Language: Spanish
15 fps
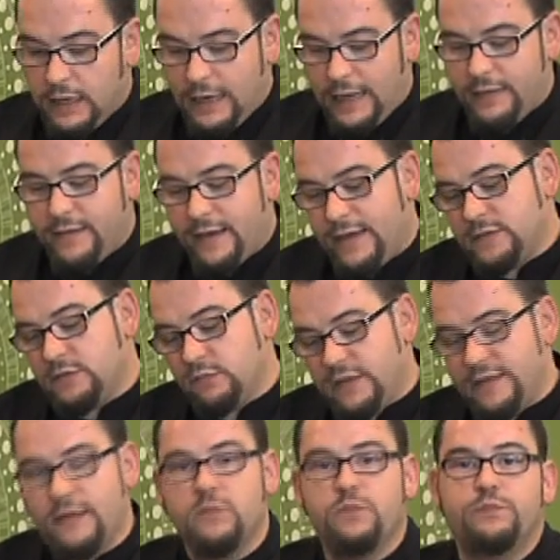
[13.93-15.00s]
la idea es,
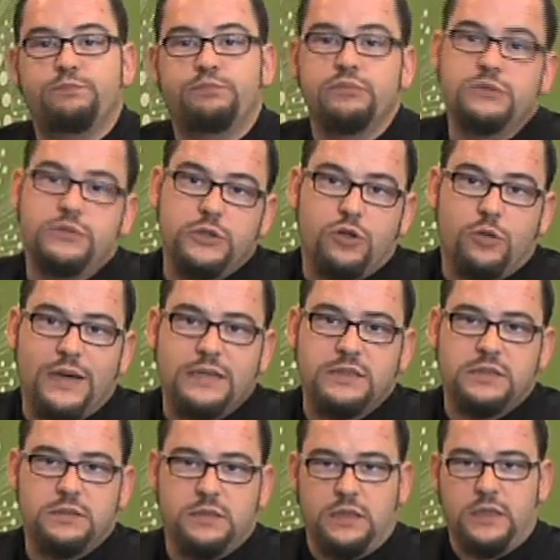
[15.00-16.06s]
hombre, dar un puntito
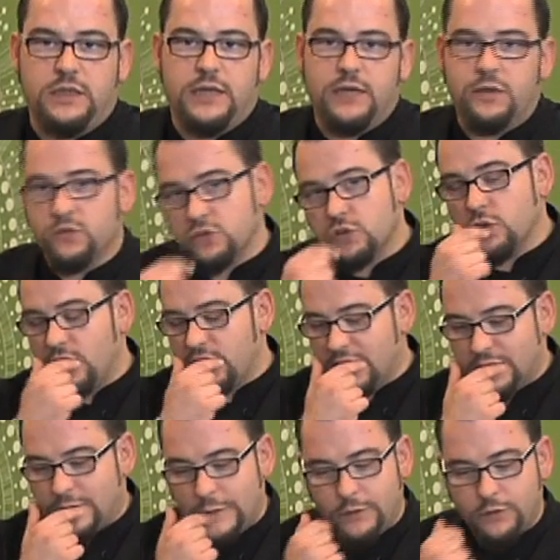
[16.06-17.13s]
más y ya no solo
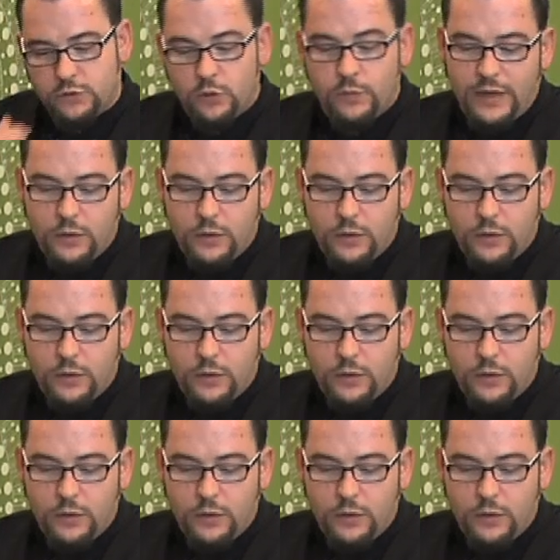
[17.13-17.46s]
hacer todo, todo,